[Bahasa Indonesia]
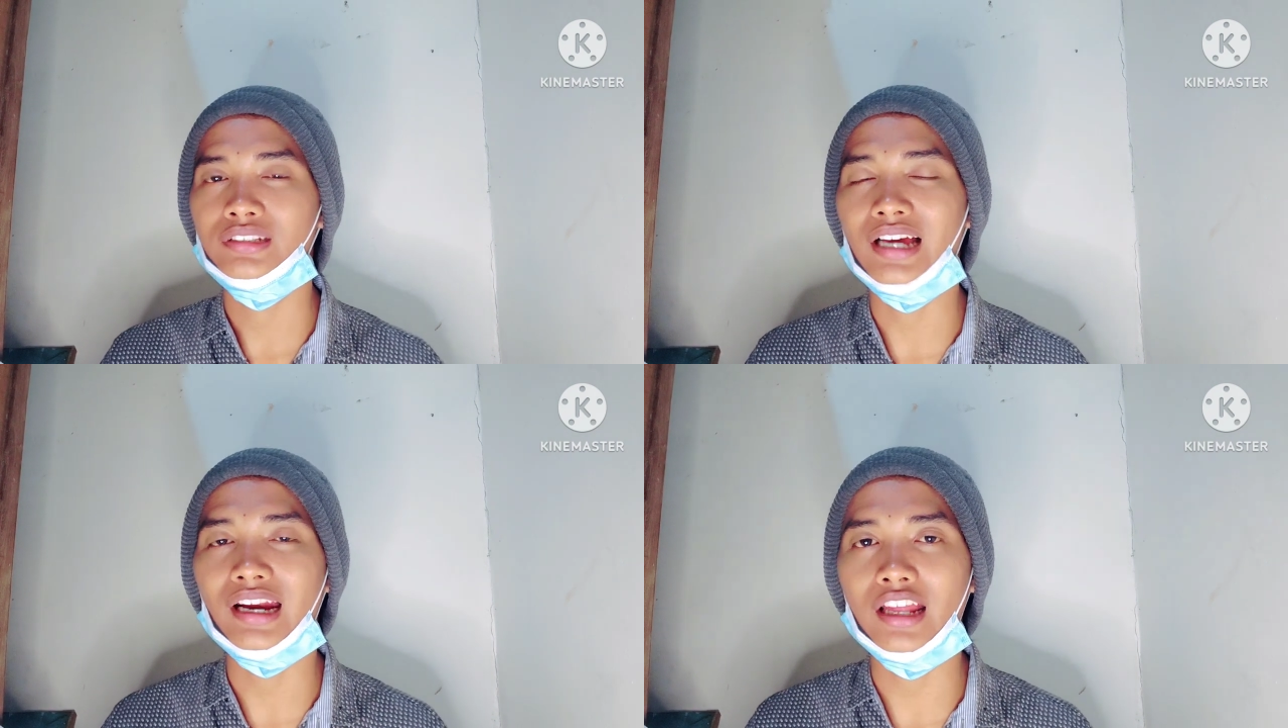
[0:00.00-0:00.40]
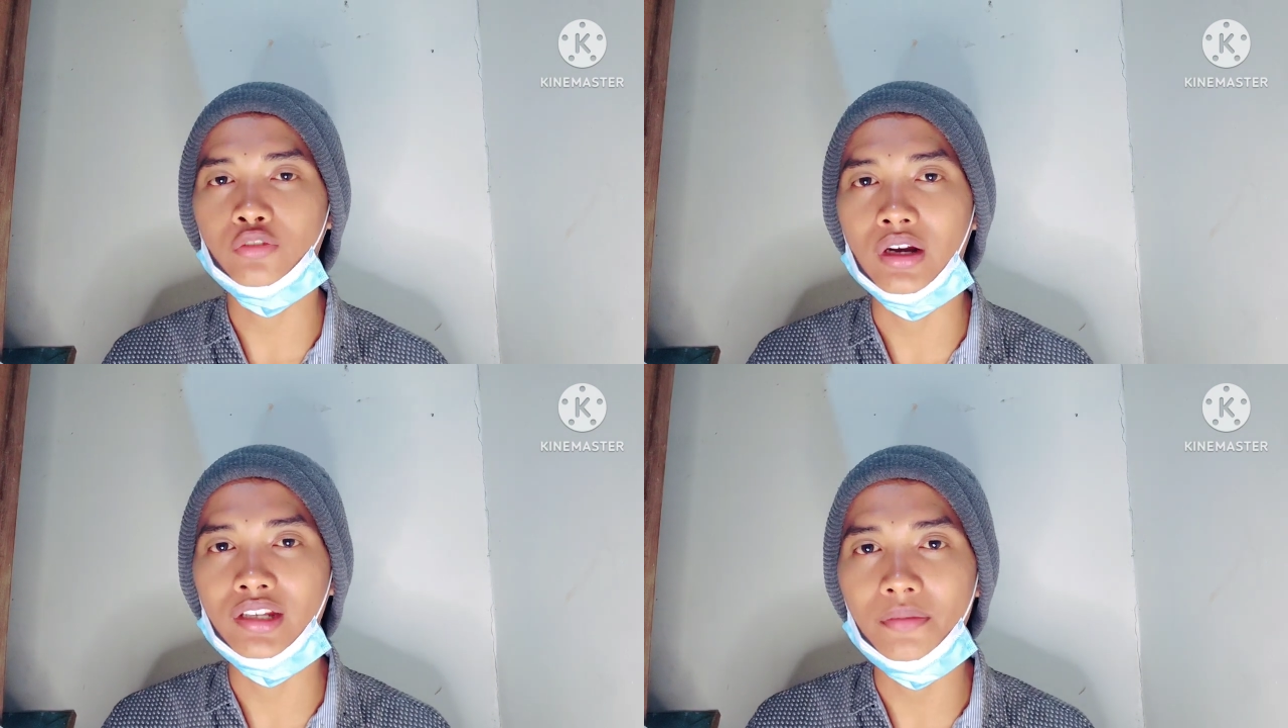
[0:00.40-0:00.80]
sang
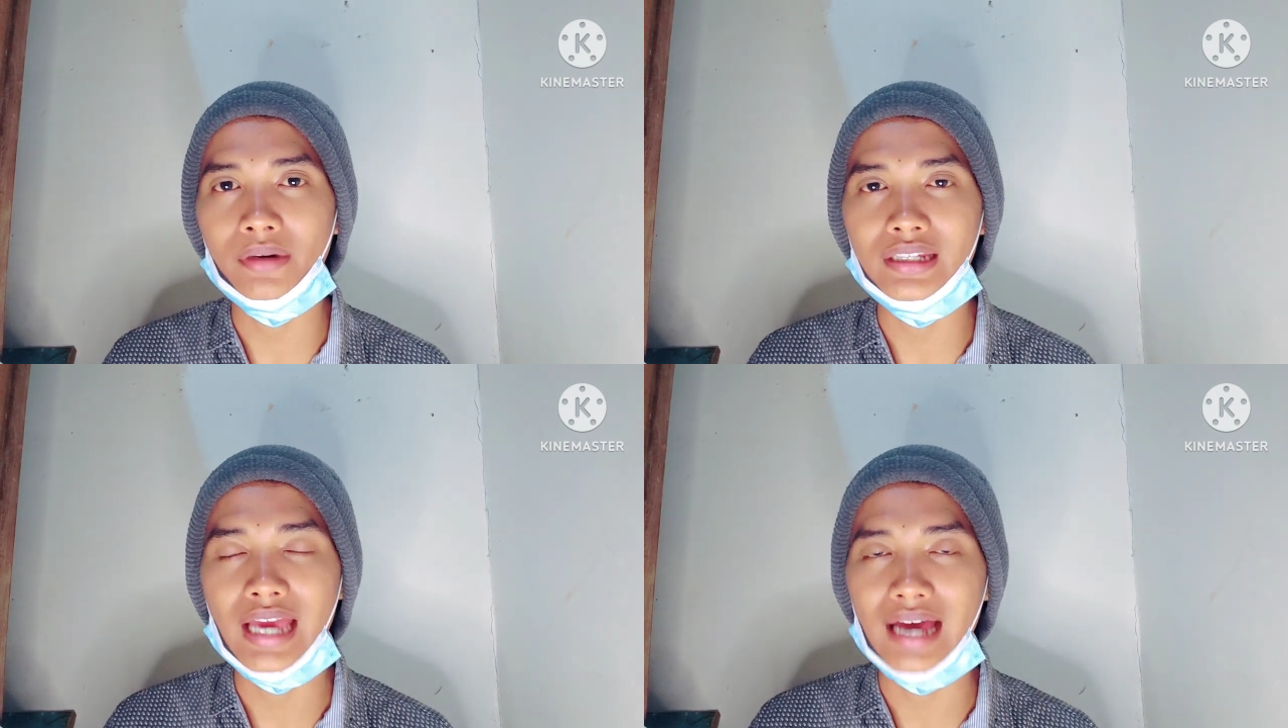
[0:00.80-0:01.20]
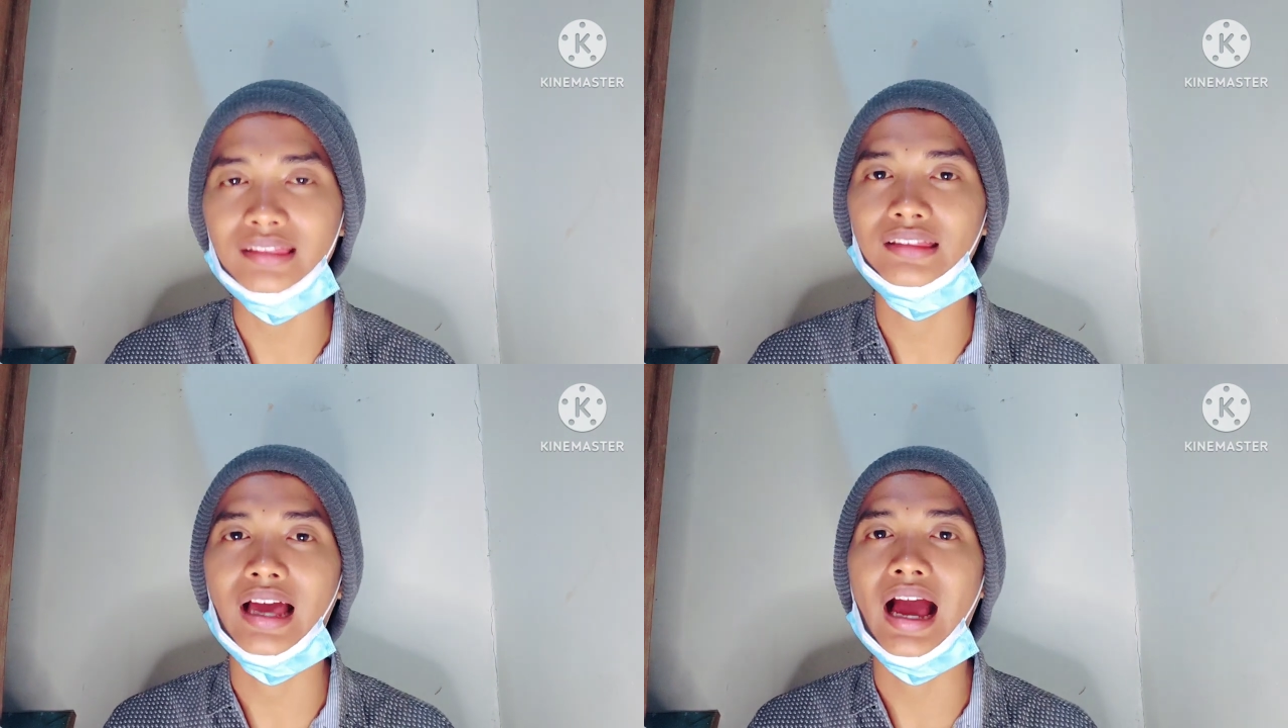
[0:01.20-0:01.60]
Ratu Adil
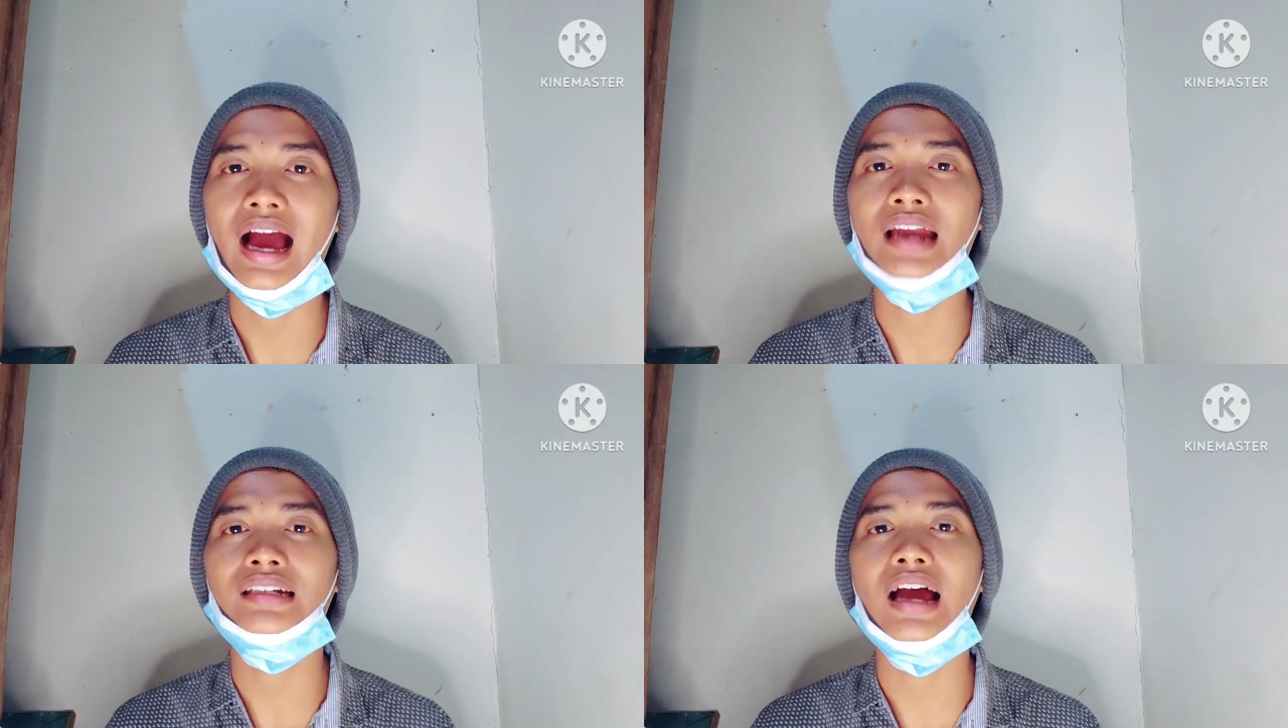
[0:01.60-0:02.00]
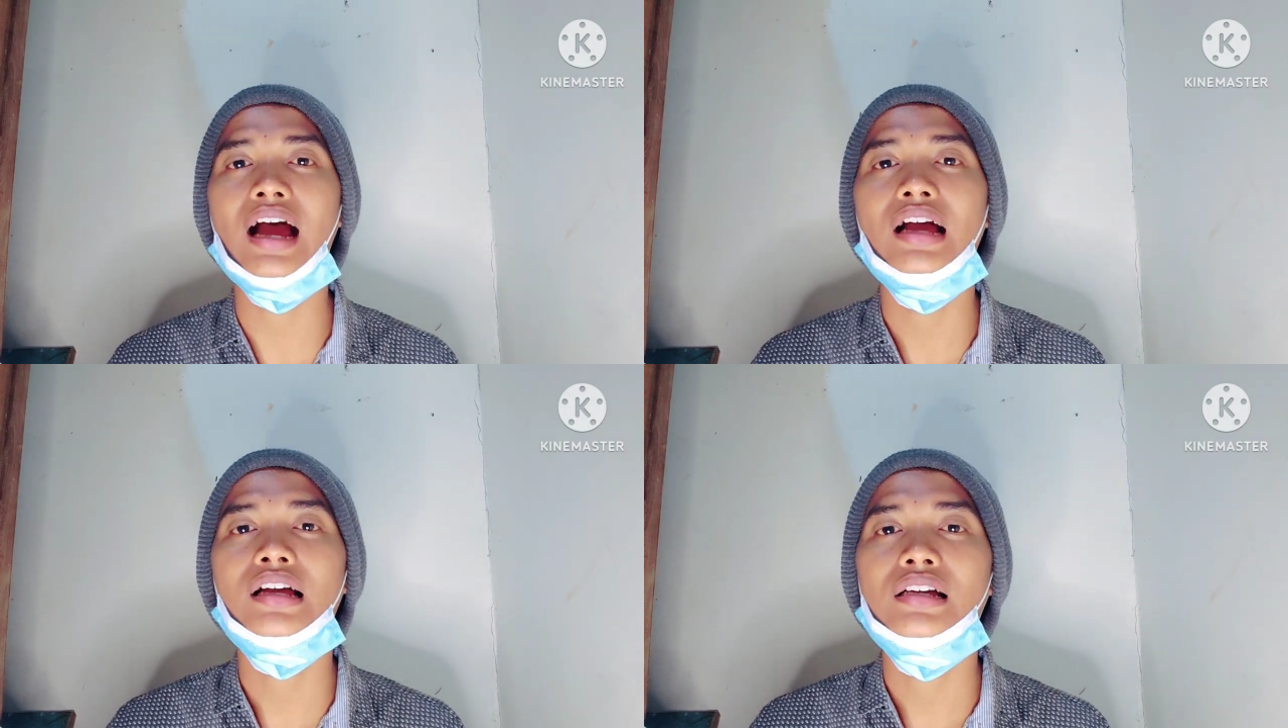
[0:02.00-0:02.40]
melihat ada